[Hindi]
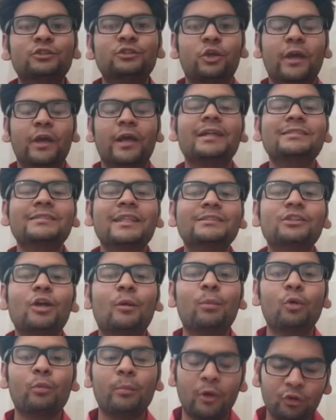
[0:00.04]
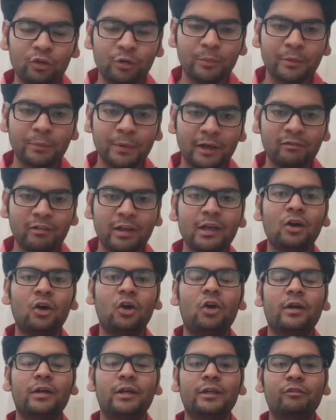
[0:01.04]
तो है कैसे आप लोग मैं हूं नमन पालीवाल
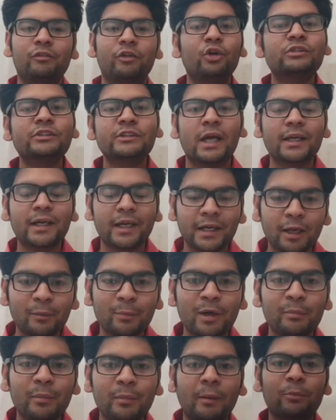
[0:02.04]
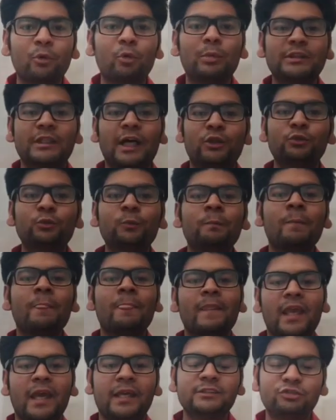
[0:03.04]
और वीडियो uh, स्टार्ट करने के पहले मैं आपको बता दूं
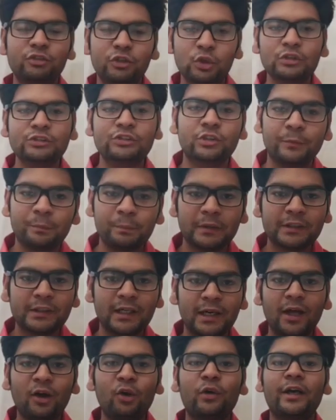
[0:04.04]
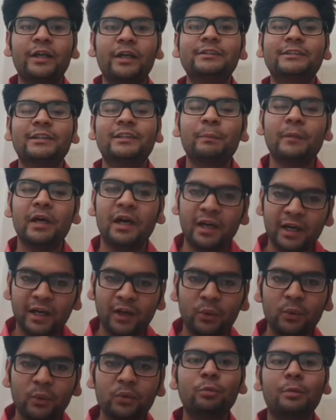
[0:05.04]
क्या इस वीडियो को स्किप मत करना और अगर स्किप कर
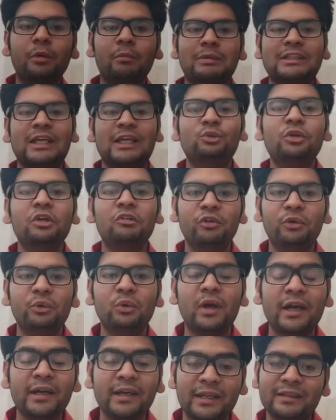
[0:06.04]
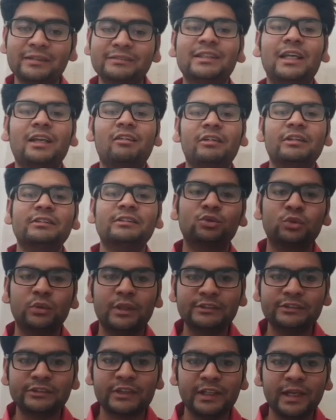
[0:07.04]
रहे हो तो मैं बता दूं ये वीडियो है टेंथ से इलेवंथ
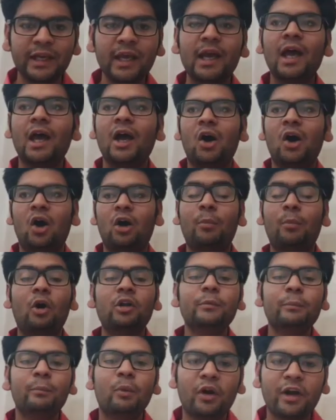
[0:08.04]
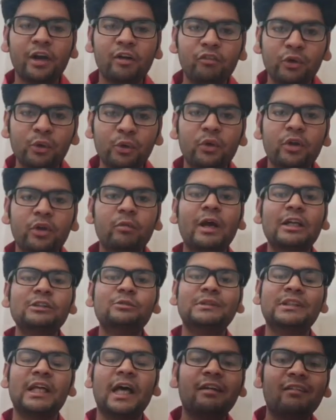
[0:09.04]
स्टूडेंट्स के लिए और बहुत इंपॉर्टेंट वीडियो क्योंकि मैं
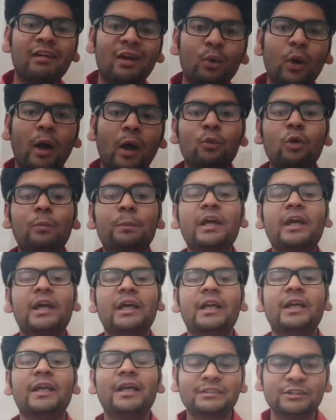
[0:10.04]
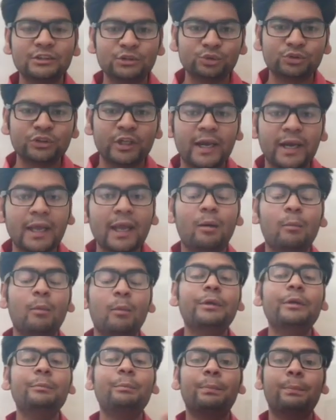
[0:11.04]
आज बताने वाला हूँ आपको अपना करियर कैसे चूज करना है हम
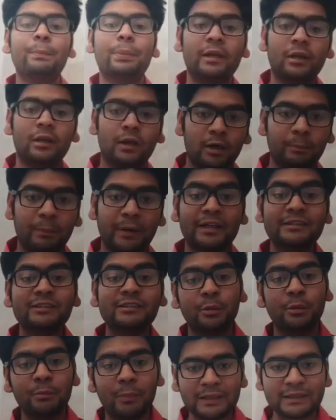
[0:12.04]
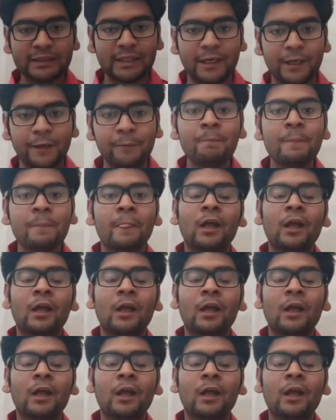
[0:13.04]
अभी पेरेंट्स uh, से भी बात करेंगे